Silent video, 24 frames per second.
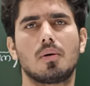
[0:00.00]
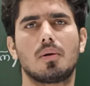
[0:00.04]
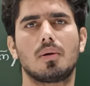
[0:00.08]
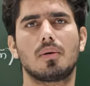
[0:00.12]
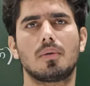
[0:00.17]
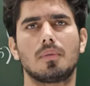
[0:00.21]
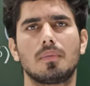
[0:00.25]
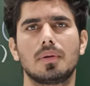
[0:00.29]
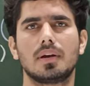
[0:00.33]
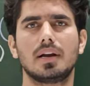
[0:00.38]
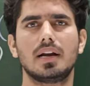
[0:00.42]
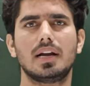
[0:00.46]
और
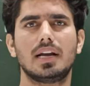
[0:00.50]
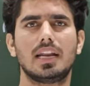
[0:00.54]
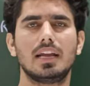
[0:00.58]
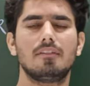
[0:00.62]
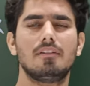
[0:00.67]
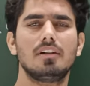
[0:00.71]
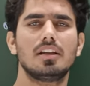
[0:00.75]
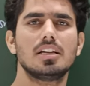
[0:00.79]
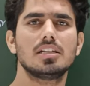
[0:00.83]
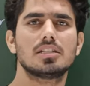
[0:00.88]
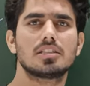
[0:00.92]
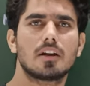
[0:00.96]
ये
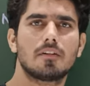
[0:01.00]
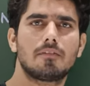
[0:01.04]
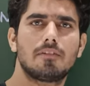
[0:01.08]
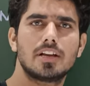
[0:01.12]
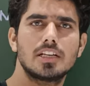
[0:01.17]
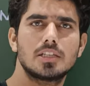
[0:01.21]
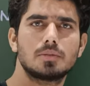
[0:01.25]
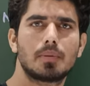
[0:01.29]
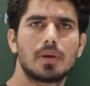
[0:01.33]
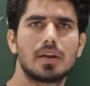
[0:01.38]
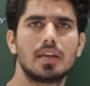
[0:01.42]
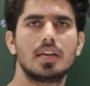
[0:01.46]
टेबल की
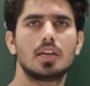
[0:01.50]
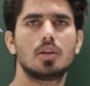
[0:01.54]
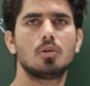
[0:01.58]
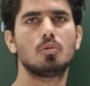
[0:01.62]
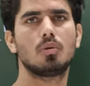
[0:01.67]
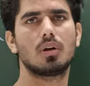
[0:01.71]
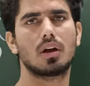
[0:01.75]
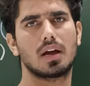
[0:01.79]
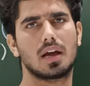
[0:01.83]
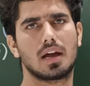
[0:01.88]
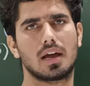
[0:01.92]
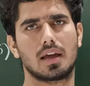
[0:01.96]
सरफेस पर ही क्यों
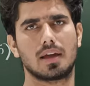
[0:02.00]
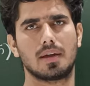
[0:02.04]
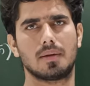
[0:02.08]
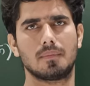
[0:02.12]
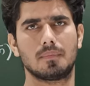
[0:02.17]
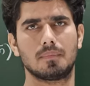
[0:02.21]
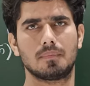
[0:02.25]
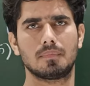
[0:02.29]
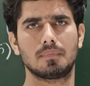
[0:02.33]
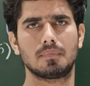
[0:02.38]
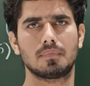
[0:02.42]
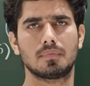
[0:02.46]
रखा है
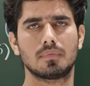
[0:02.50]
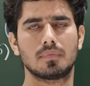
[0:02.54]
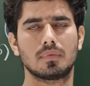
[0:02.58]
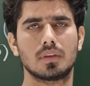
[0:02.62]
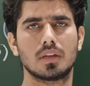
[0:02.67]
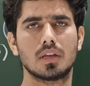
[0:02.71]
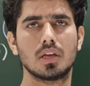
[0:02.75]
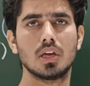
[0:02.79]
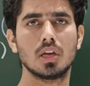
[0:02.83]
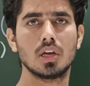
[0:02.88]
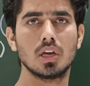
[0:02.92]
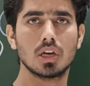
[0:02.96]

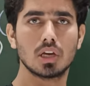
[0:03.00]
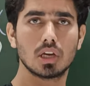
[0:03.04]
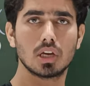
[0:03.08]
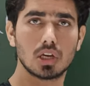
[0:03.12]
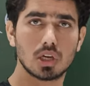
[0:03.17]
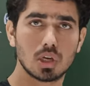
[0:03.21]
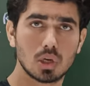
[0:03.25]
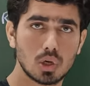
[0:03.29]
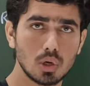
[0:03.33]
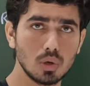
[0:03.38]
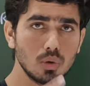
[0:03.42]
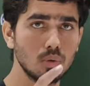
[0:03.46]

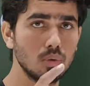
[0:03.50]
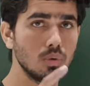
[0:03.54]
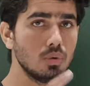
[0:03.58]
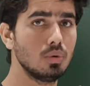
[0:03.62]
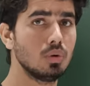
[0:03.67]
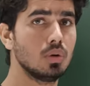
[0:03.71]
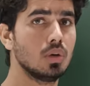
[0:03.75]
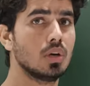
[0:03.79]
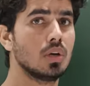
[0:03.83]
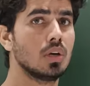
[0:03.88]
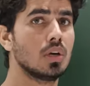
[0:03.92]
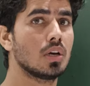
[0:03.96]
क्यों
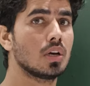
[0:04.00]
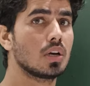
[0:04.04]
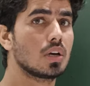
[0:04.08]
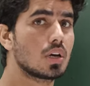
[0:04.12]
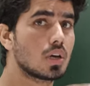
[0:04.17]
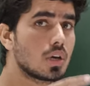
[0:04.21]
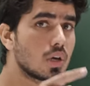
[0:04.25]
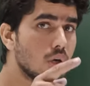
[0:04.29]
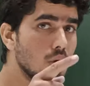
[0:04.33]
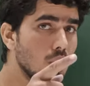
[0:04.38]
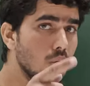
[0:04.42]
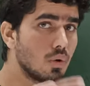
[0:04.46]

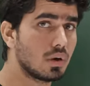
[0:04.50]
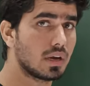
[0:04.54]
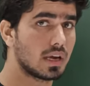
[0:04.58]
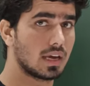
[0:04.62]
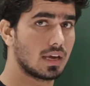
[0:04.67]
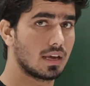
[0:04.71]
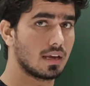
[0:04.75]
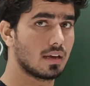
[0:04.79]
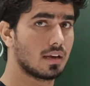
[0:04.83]
क्योंकि